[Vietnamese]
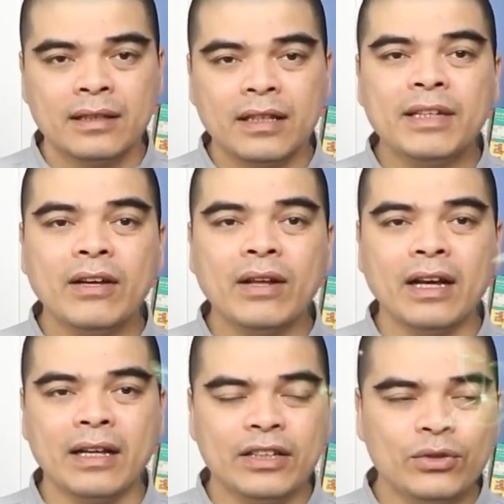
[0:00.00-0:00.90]
Tiếp theo
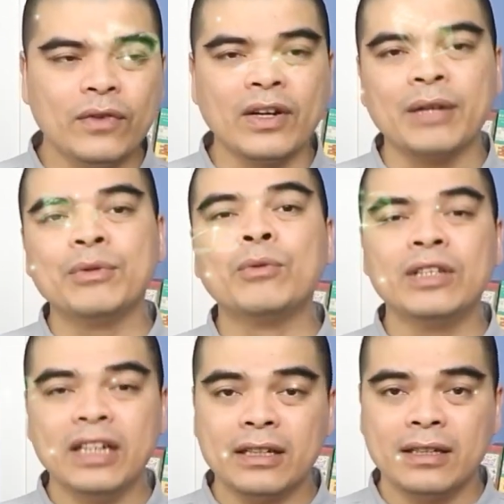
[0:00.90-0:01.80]
là đi chùa vào ngày mùng
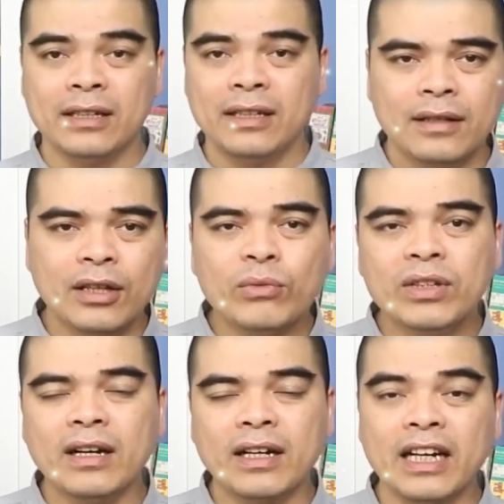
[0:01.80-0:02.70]
4 Tết. Thông
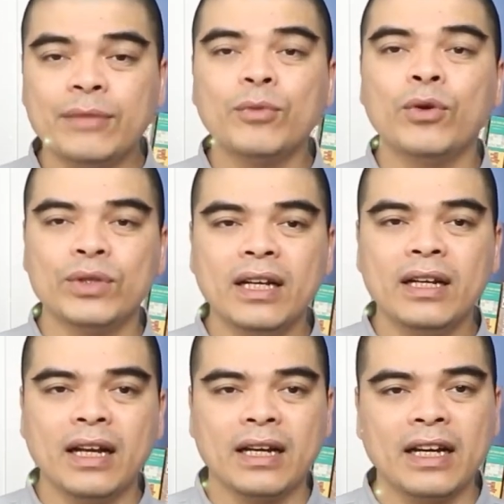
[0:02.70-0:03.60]
thường cái ngày mùng 4
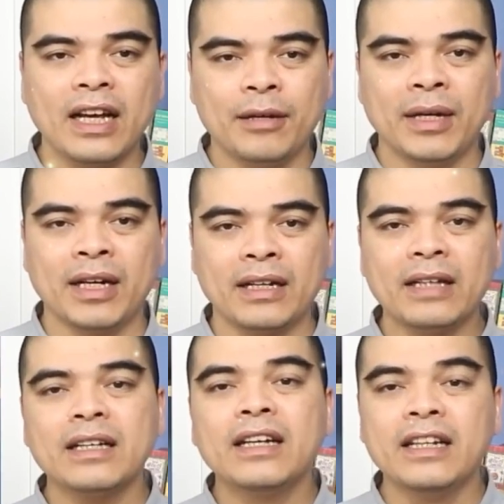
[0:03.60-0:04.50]
Tết là cái ngày mà
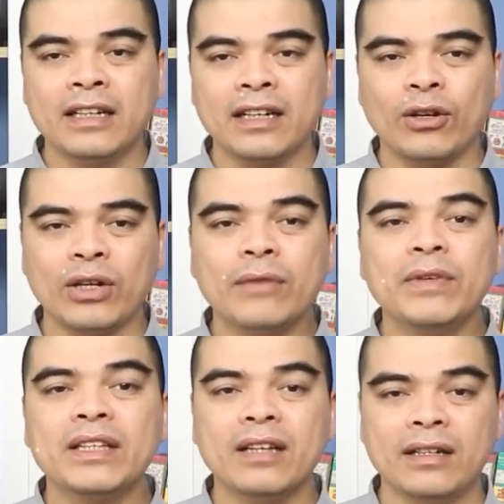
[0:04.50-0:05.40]
các gia đình ấy đón các
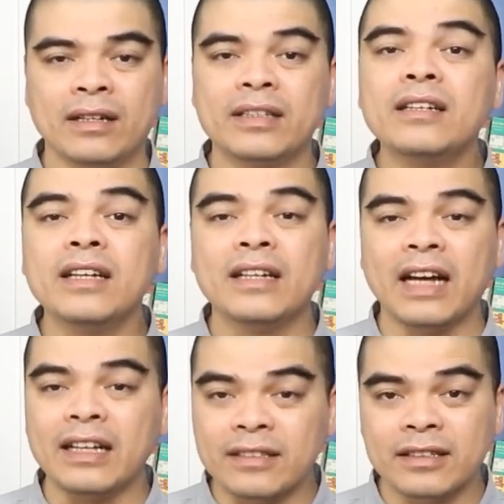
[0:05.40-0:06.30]
vị thần ở thiên đình
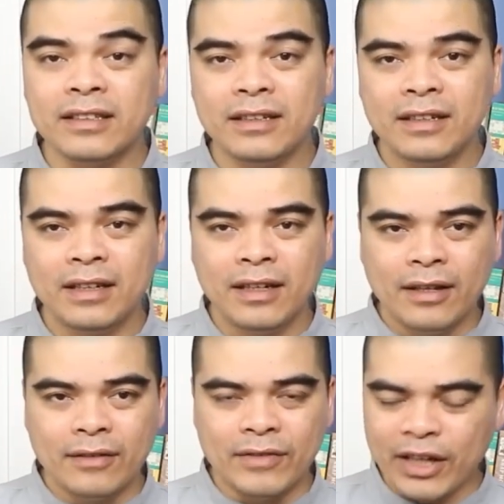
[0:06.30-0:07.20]
hạ giới
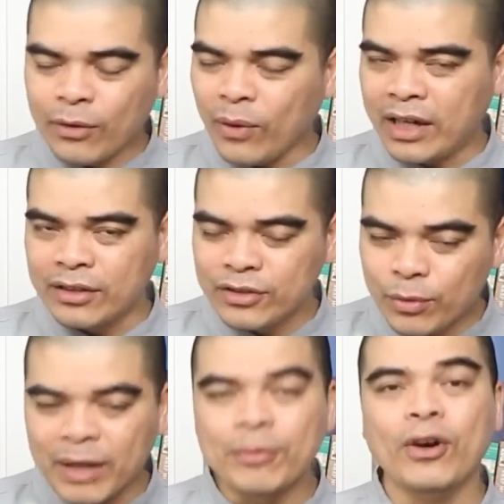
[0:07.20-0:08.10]
về các quản
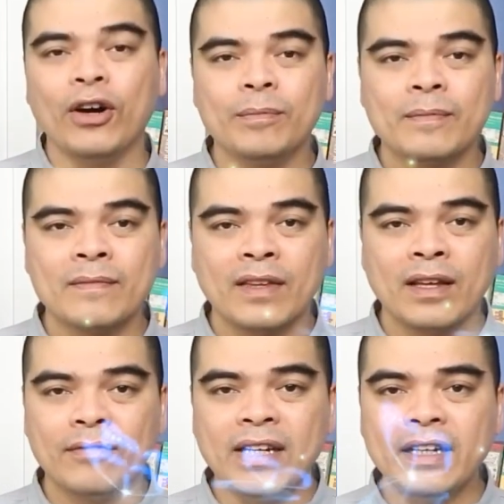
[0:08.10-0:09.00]
trong một năm đó
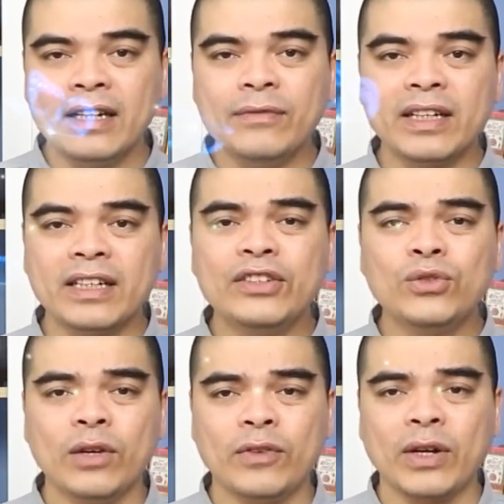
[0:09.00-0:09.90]
vậy nên cái việc đi
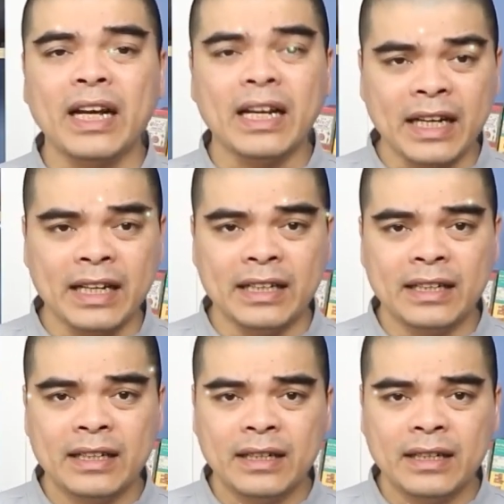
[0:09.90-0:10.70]
chùa vào cái ngày này